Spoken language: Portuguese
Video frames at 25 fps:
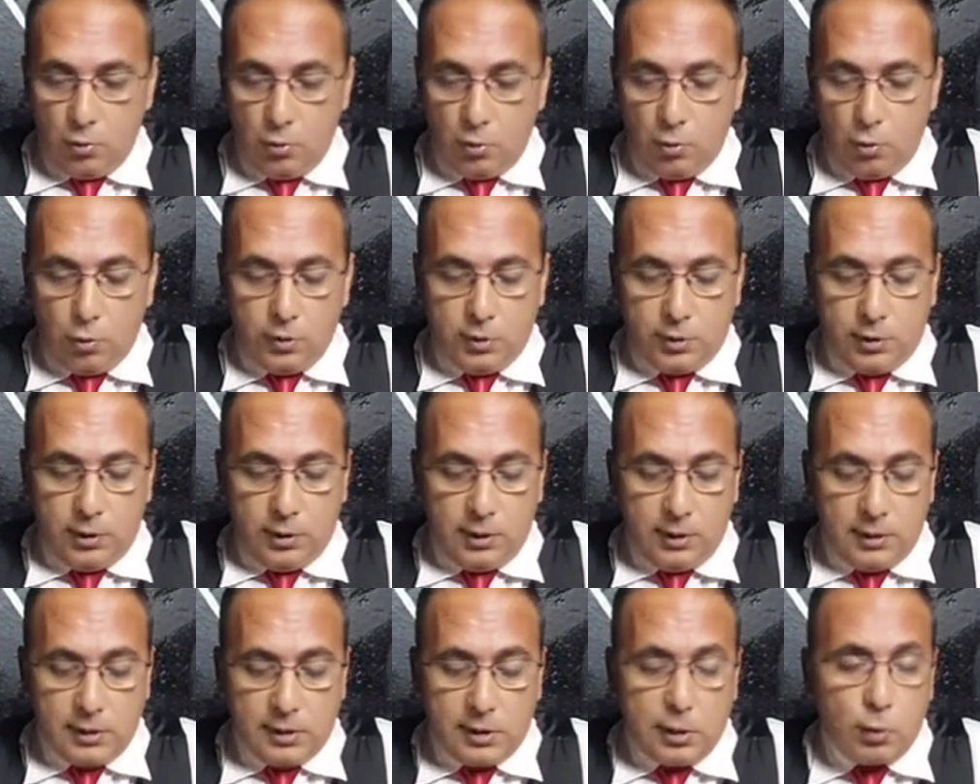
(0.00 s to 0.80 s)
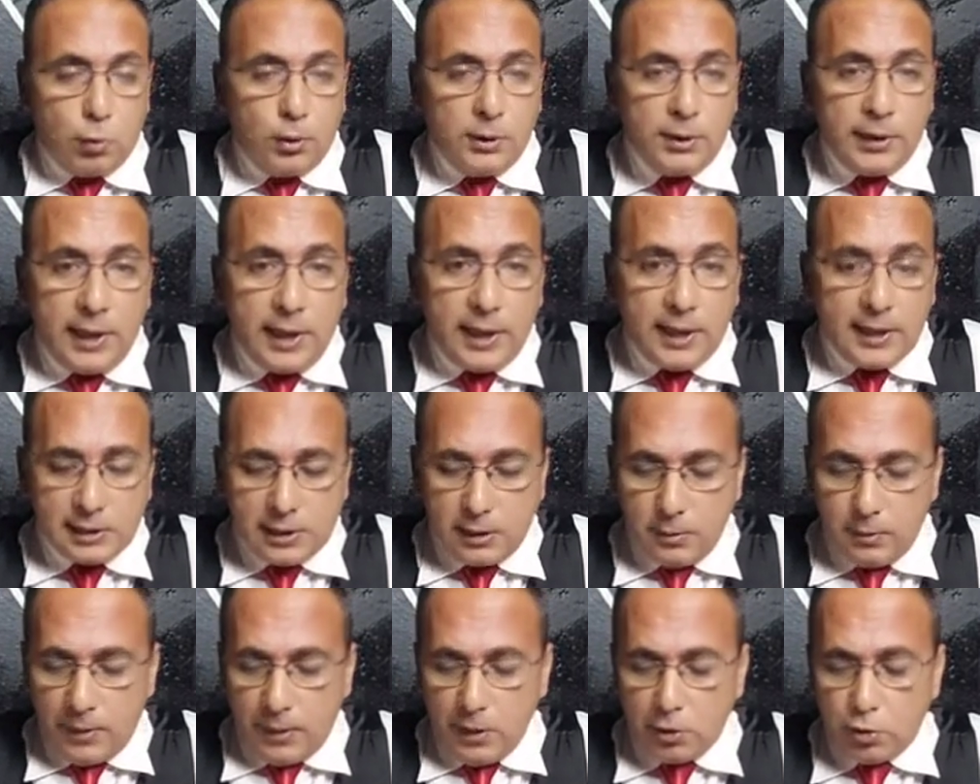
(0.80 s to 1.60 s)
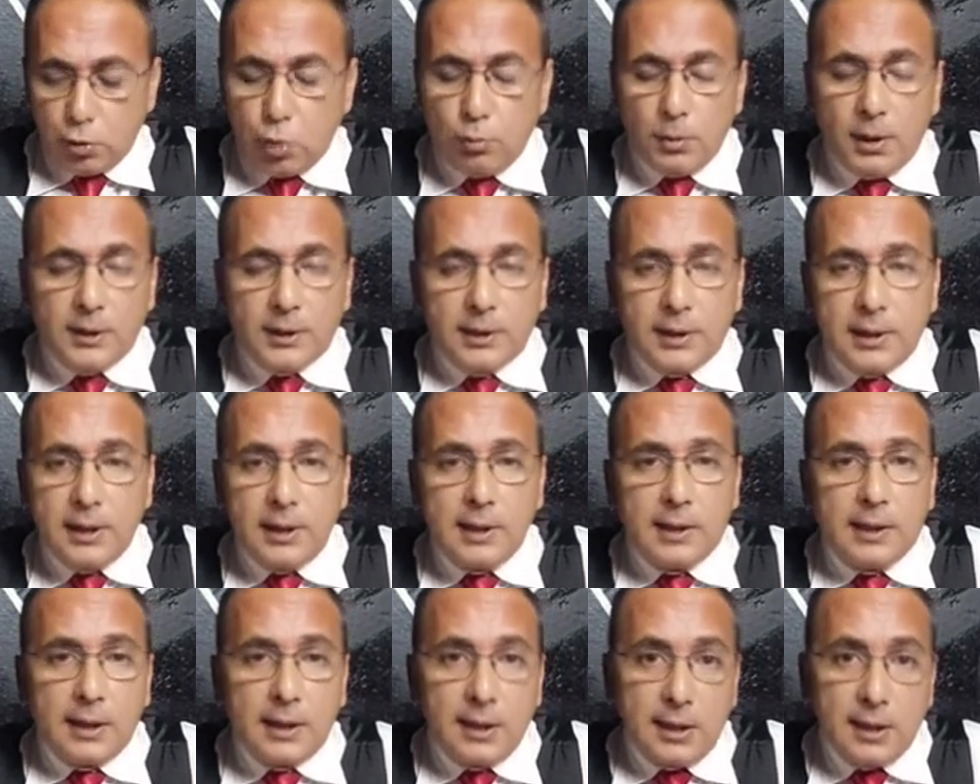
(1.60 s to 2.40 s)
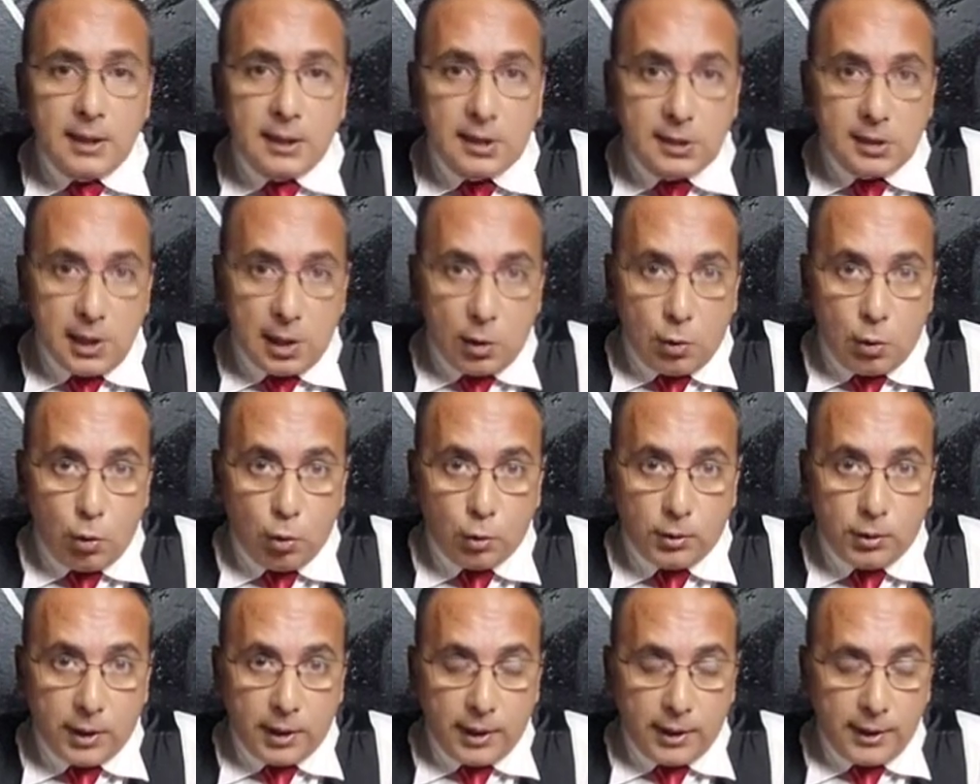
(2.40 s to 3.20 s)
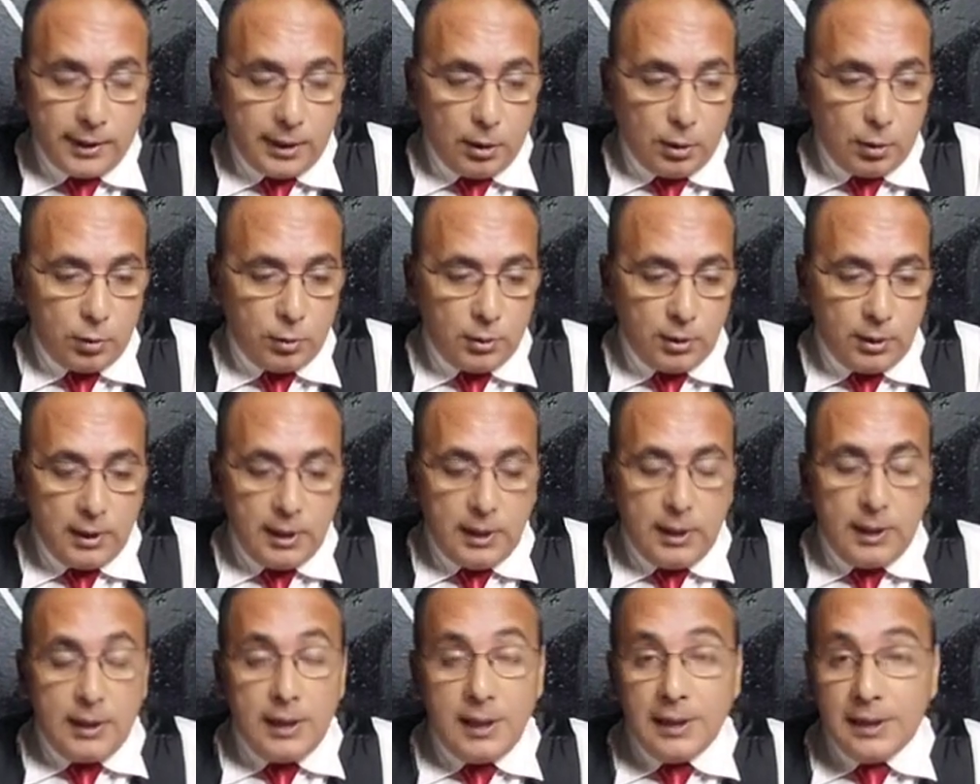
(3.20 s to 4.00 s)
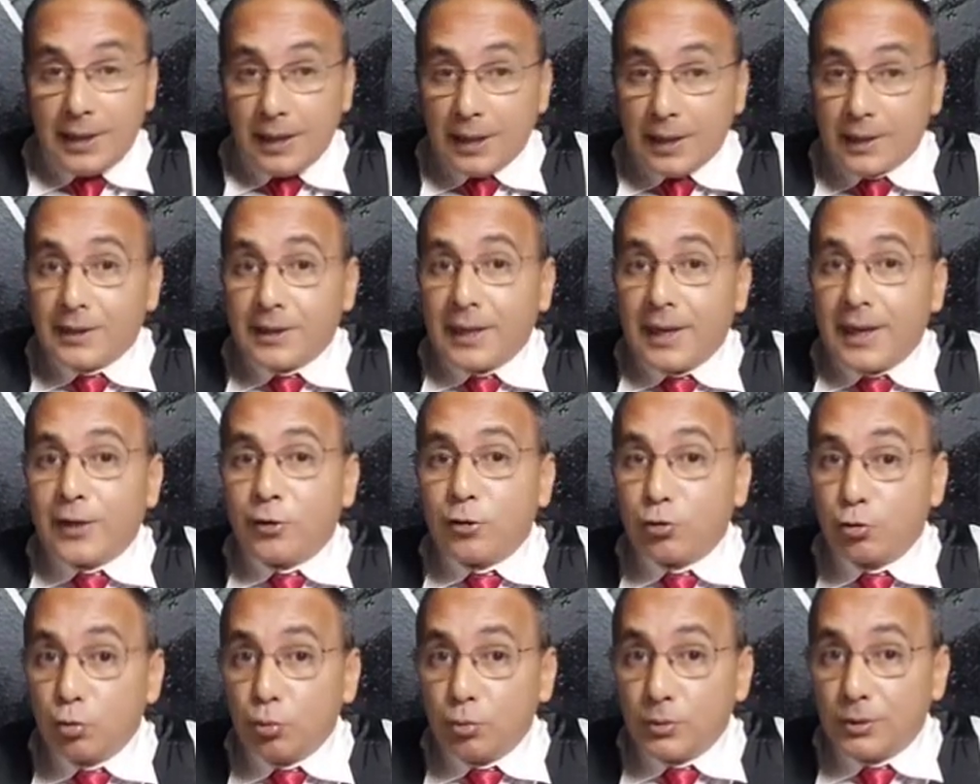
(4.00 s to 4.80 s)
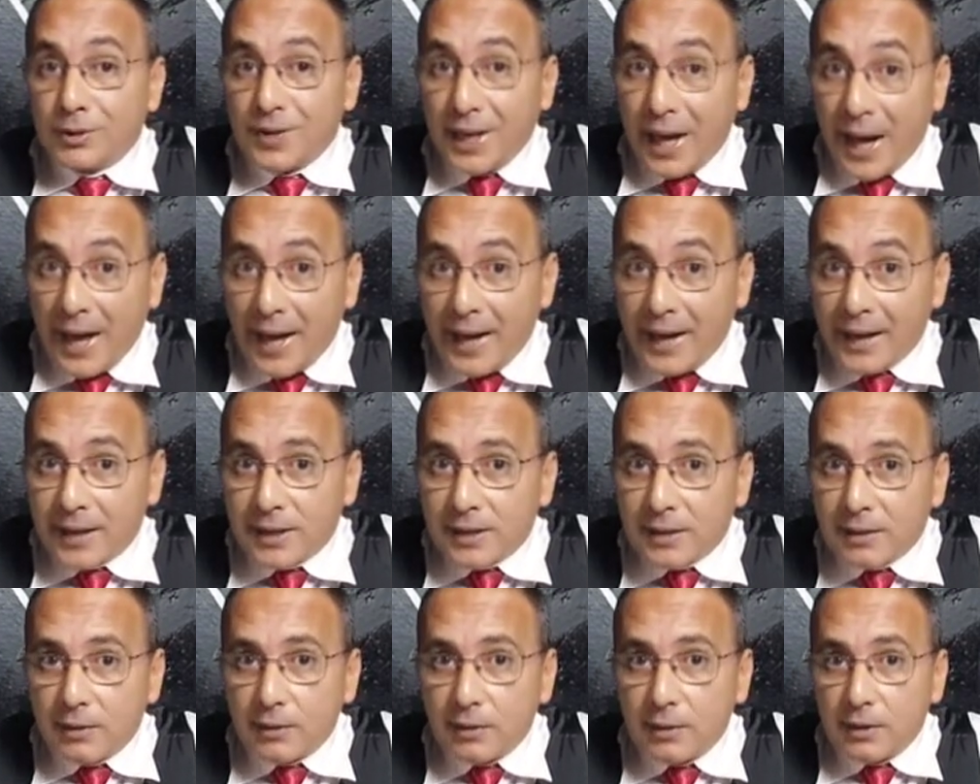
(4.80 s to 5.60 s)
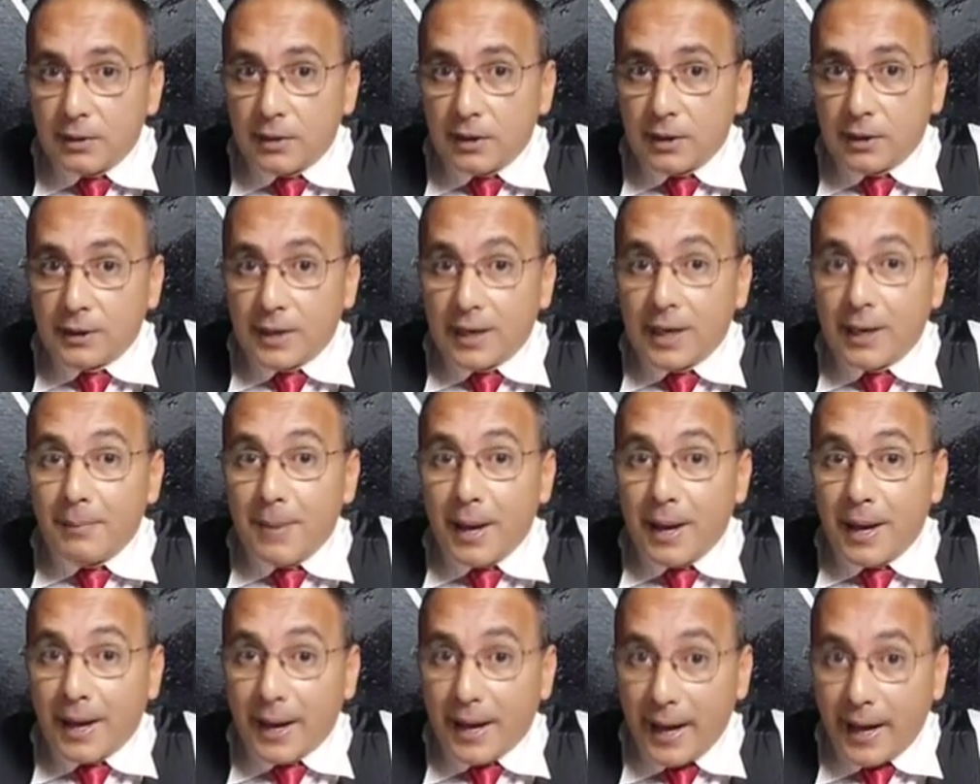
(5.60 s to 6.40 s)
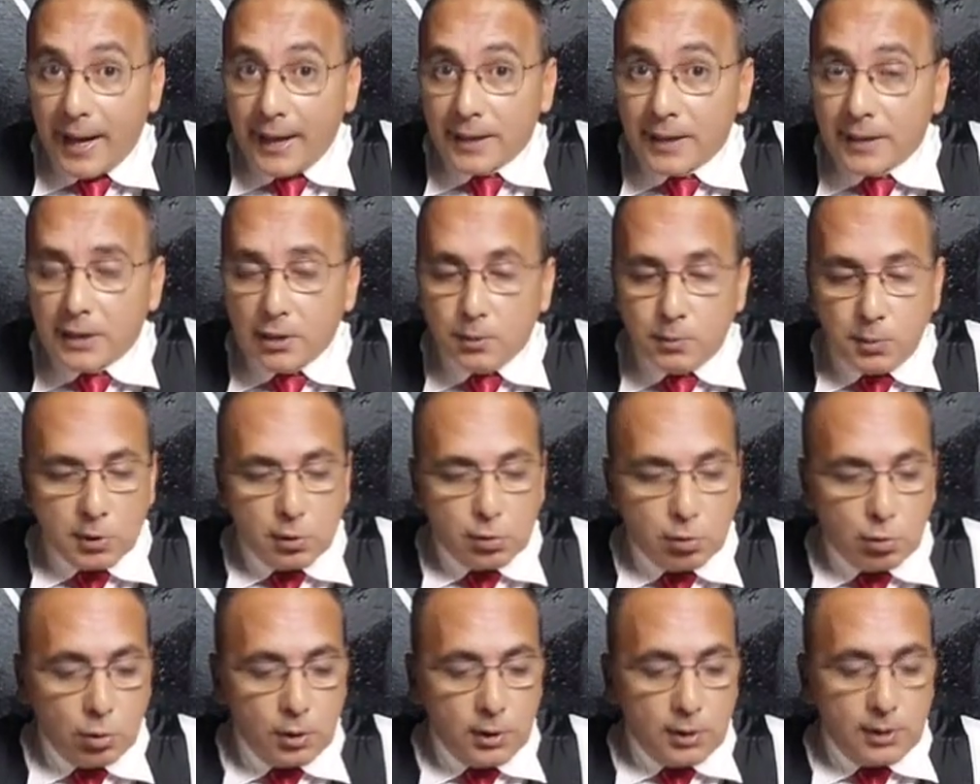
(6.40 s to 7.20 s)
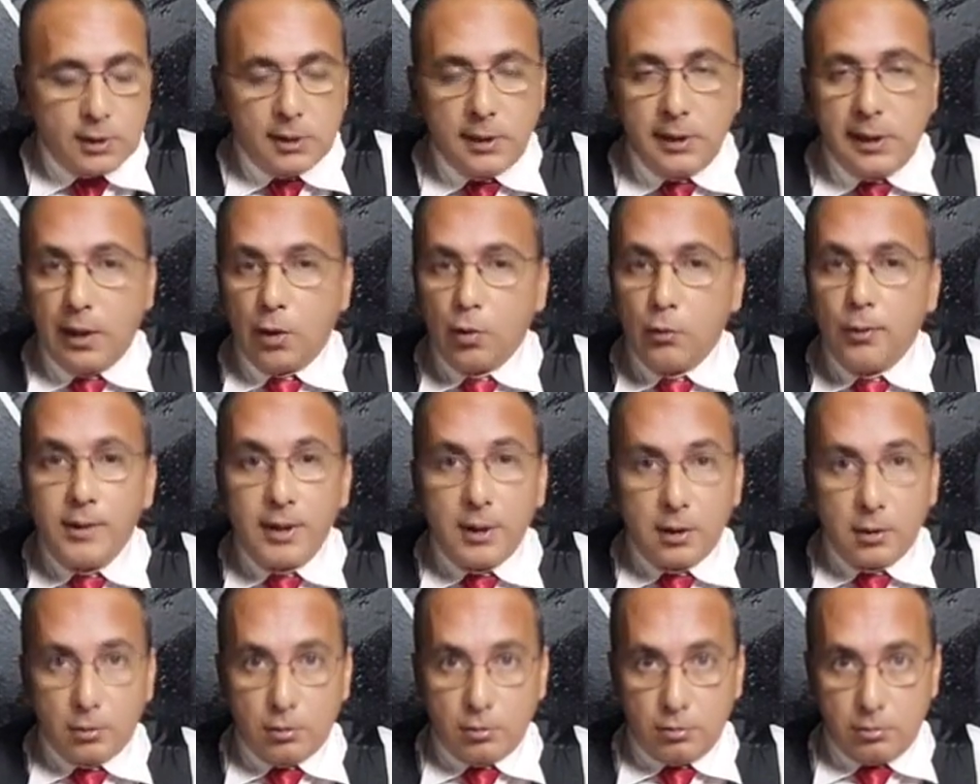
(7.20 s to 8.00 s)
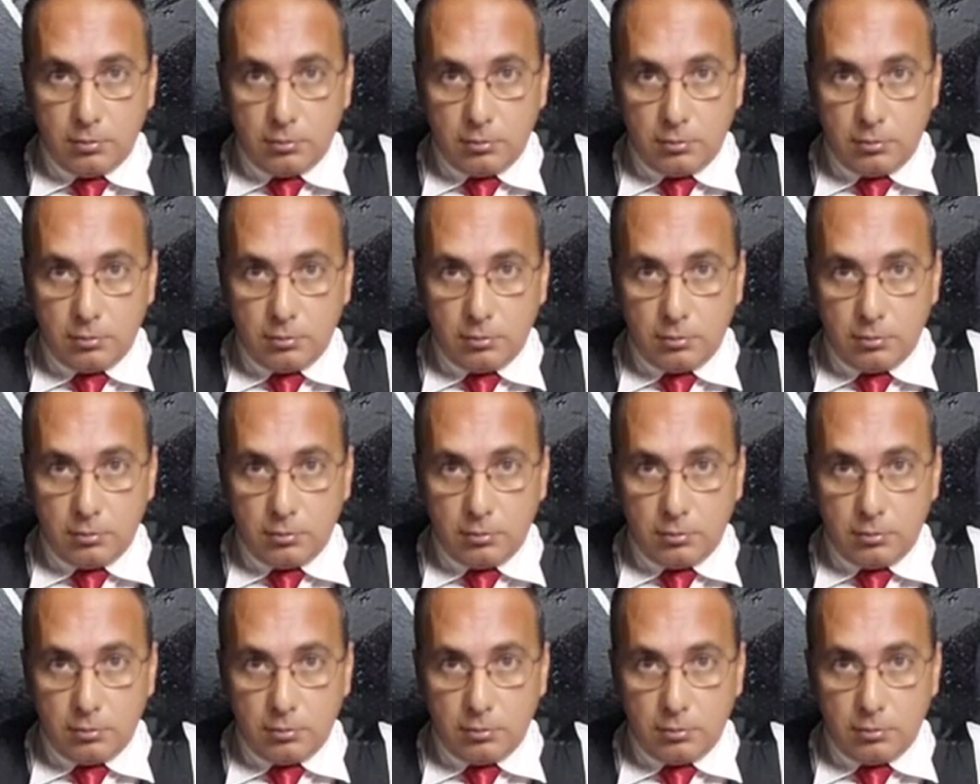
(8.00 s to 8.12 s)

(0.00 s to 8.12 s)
ou que se conhecem, mas uma tem interesse e a outra não, e tentar juntar essa, e tentar amarrar essas pessoas é um erro.